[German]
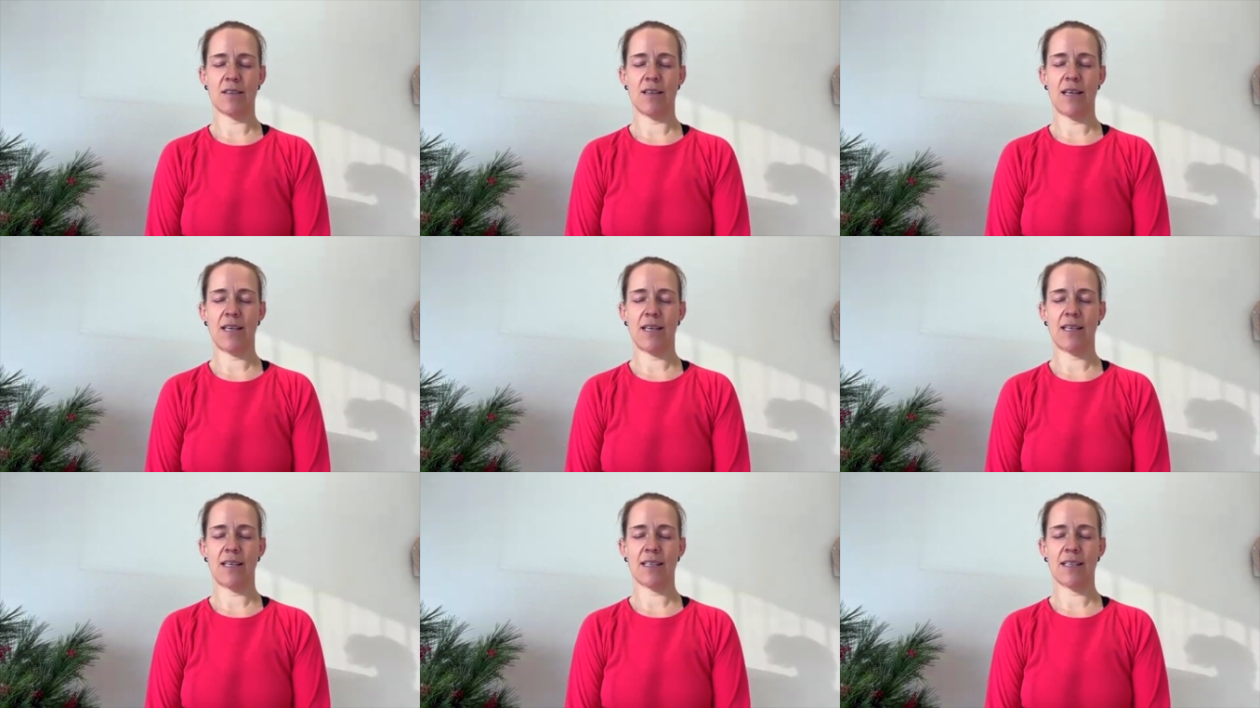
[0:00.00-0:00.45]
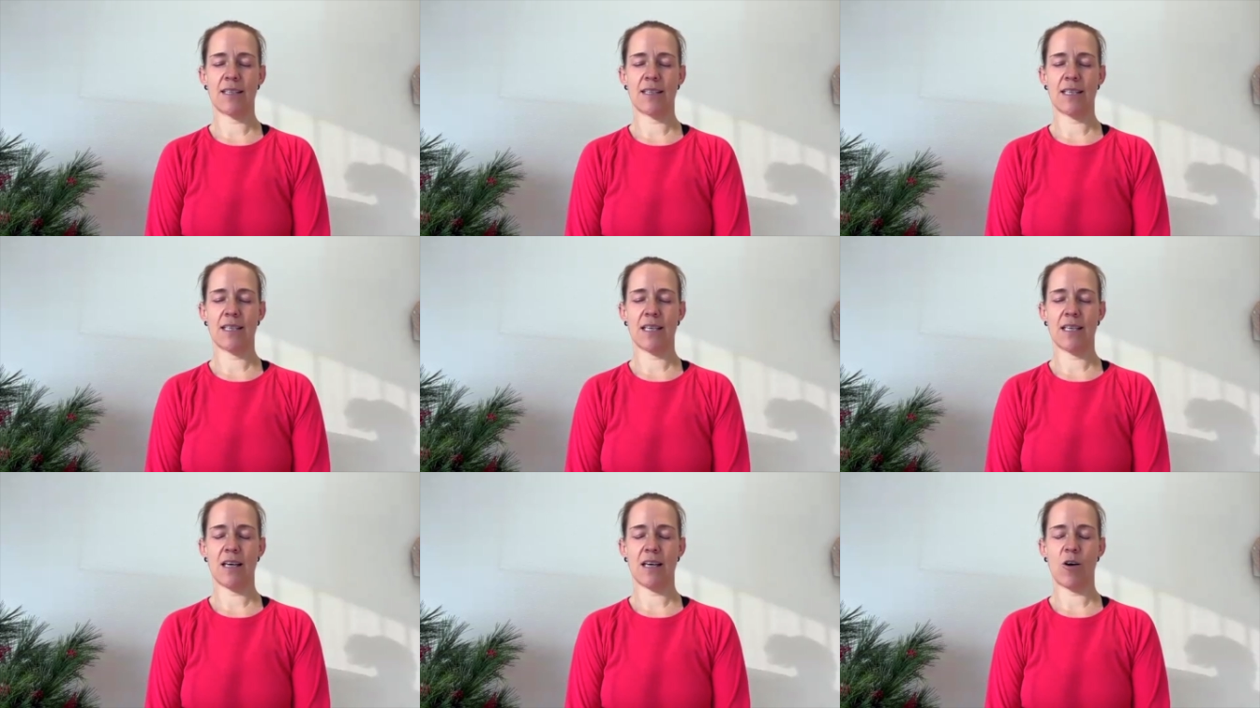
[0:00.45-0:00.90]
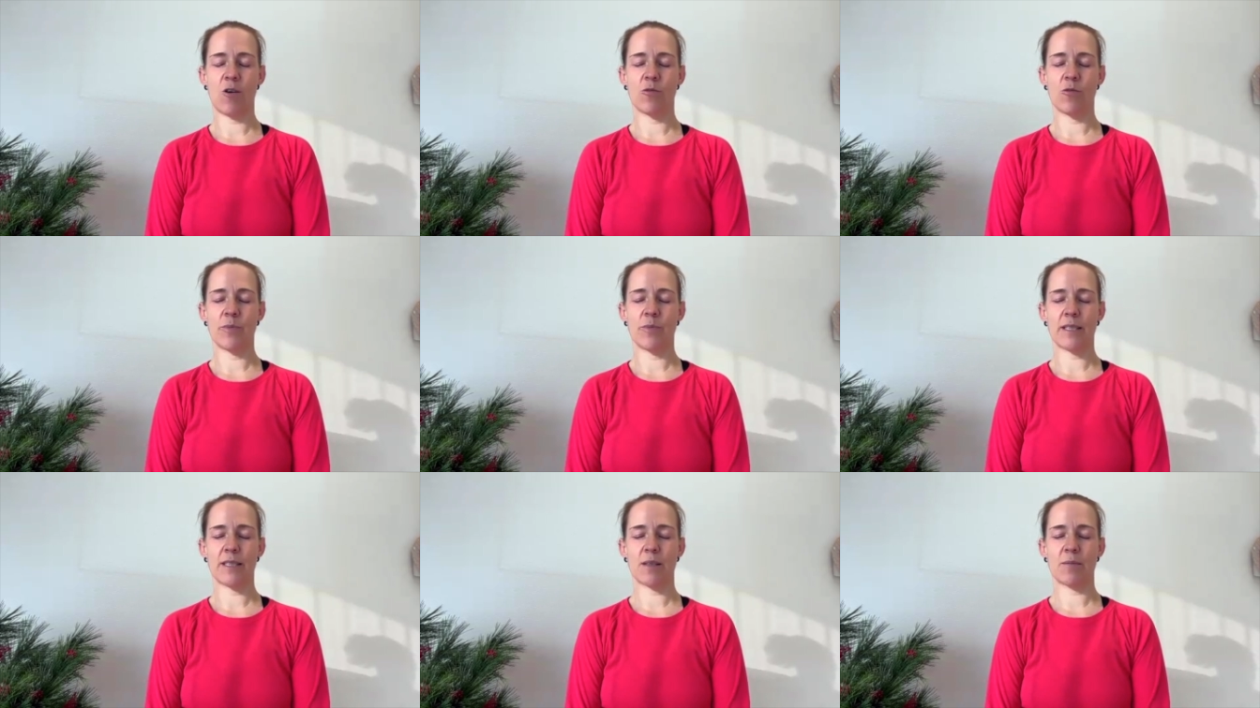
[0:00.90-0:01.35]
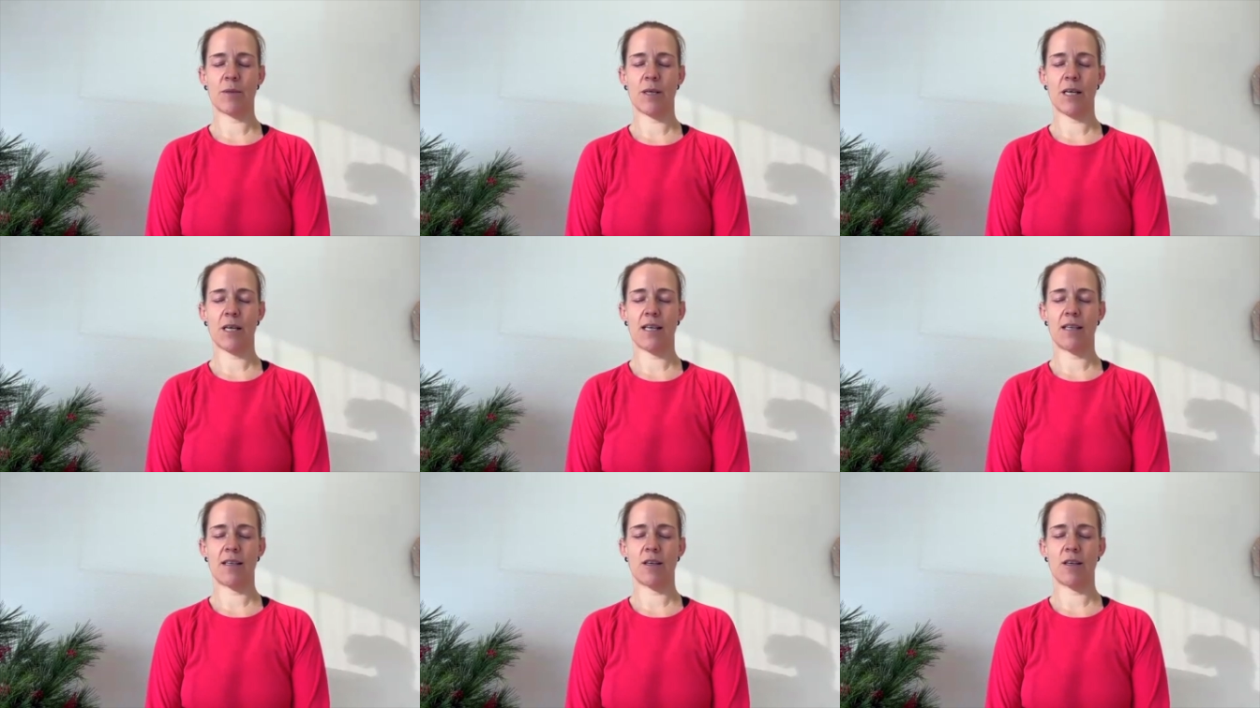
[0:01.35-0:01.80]
Lenk jetzt deine
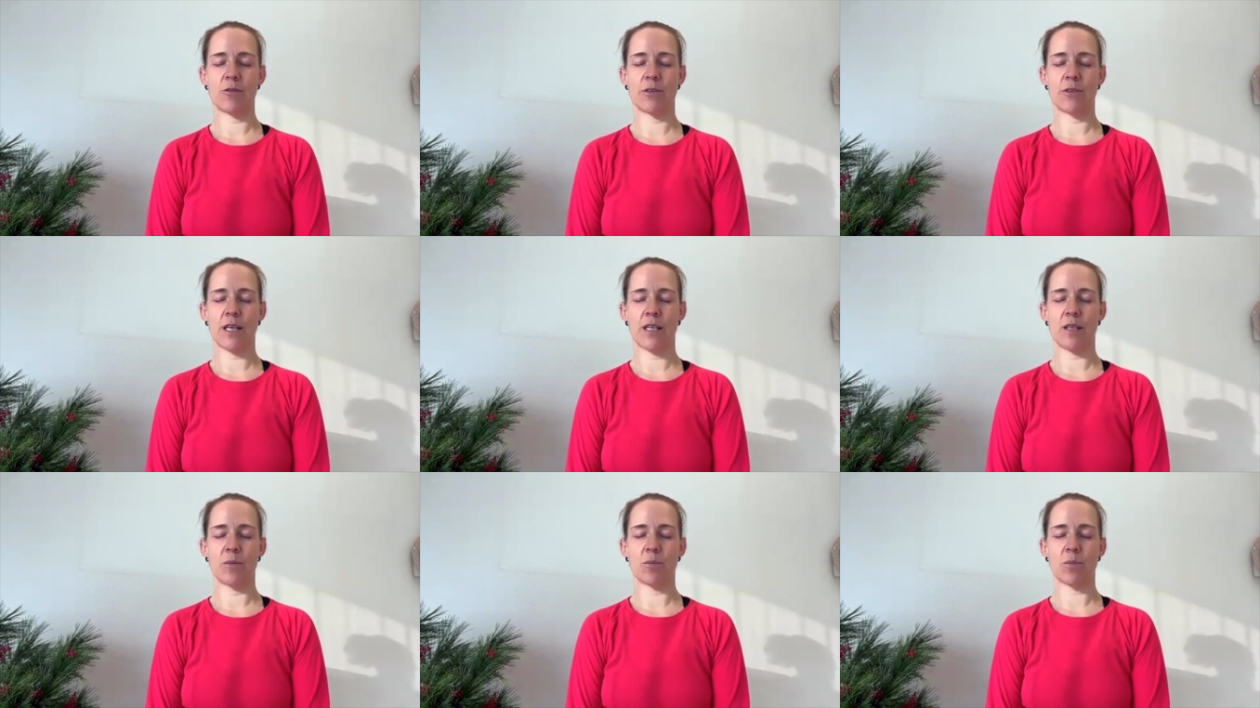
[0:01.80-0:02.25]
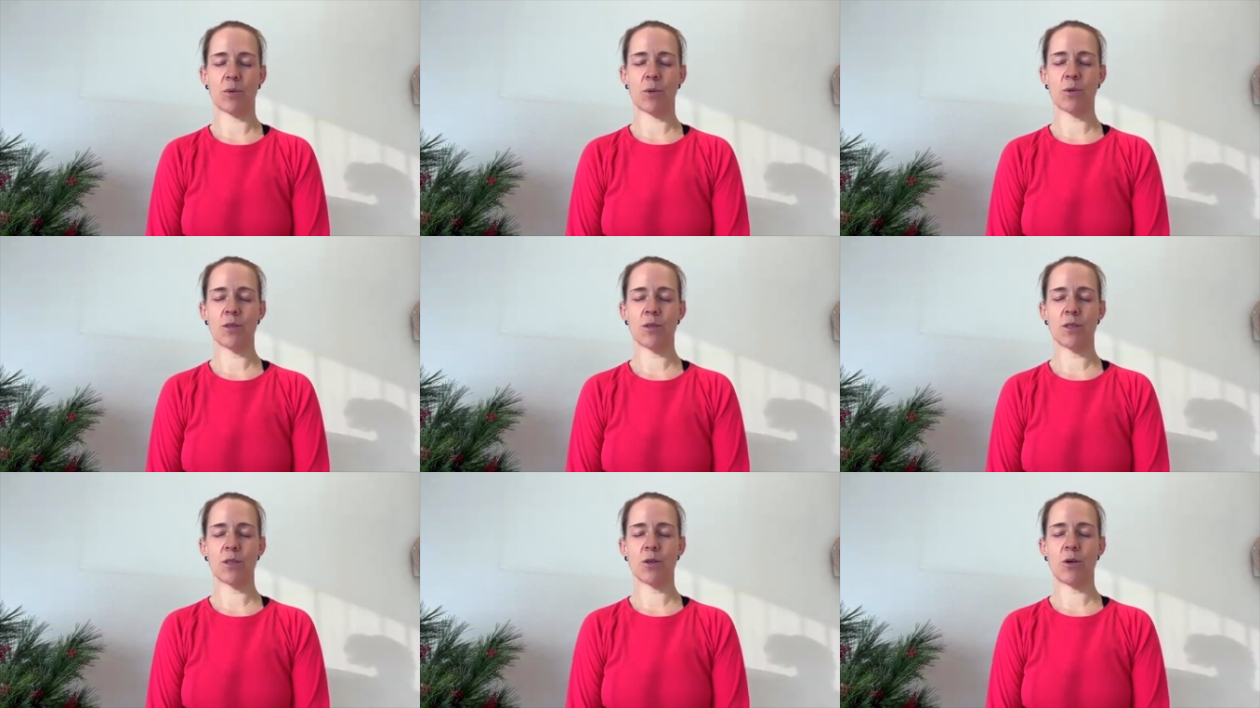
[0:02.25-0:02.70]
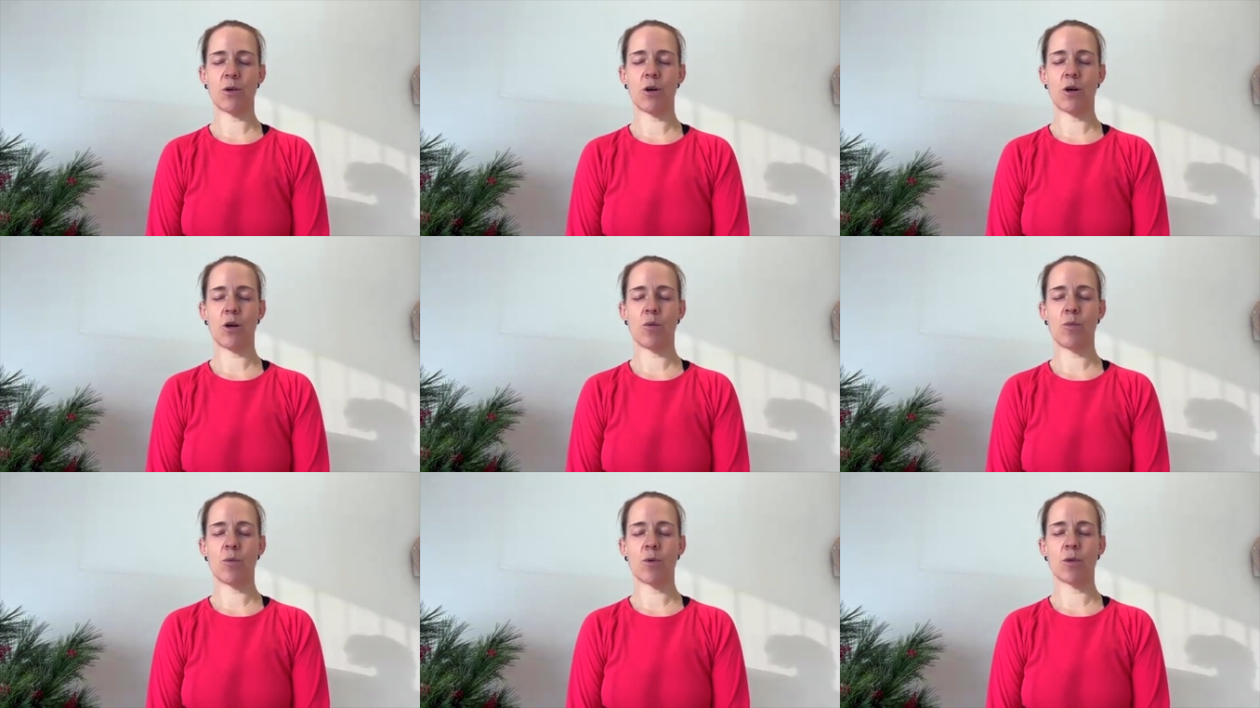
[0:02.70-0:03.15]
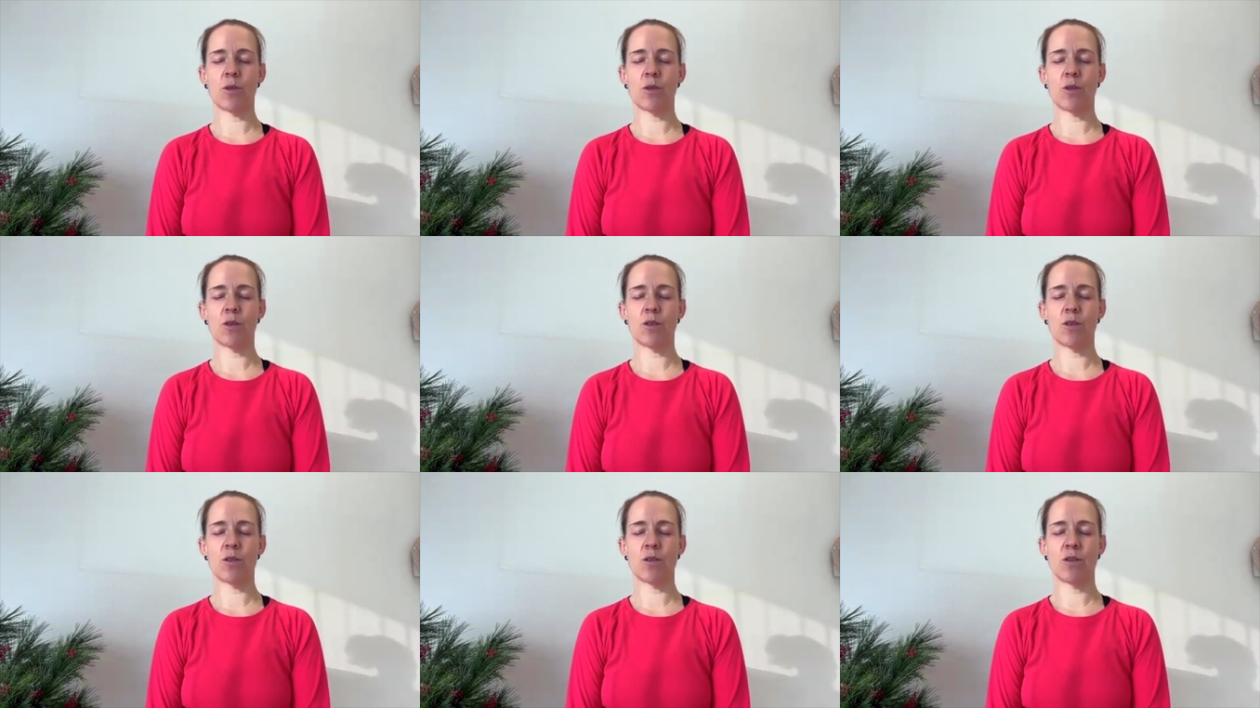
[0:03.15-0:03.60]
Aufmerksamkeit auf deinen Brustkorb
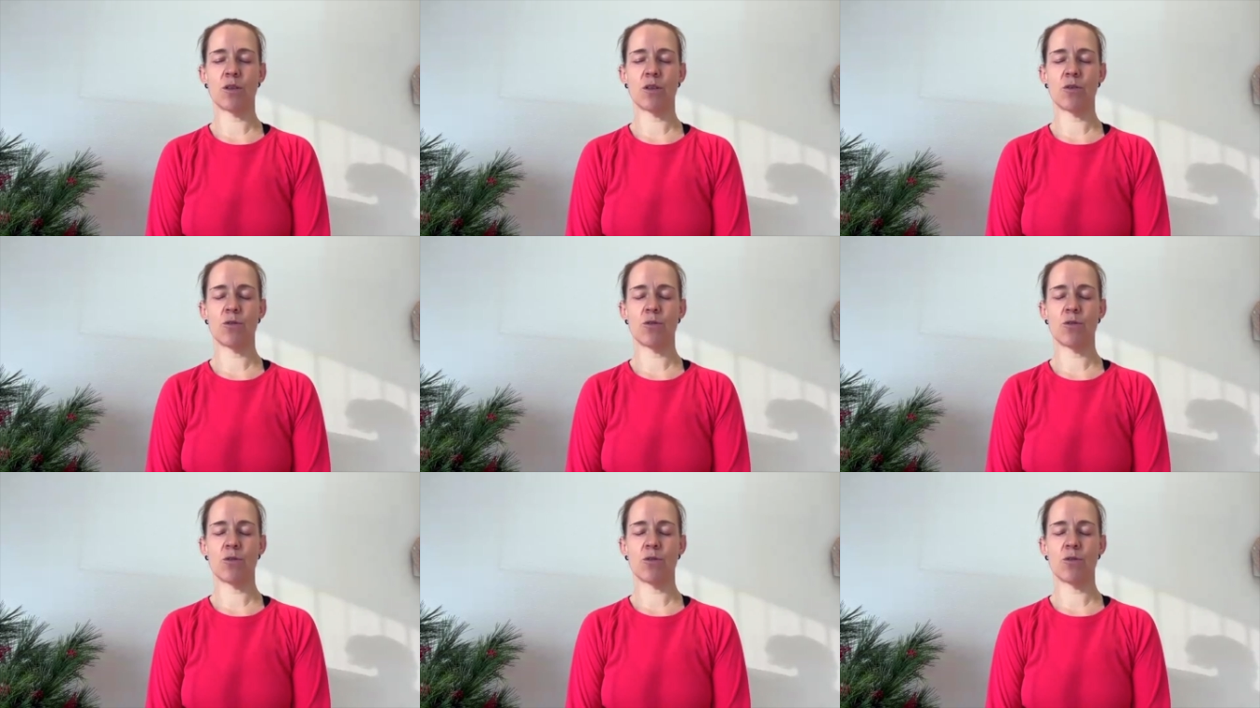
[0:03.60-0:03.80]
und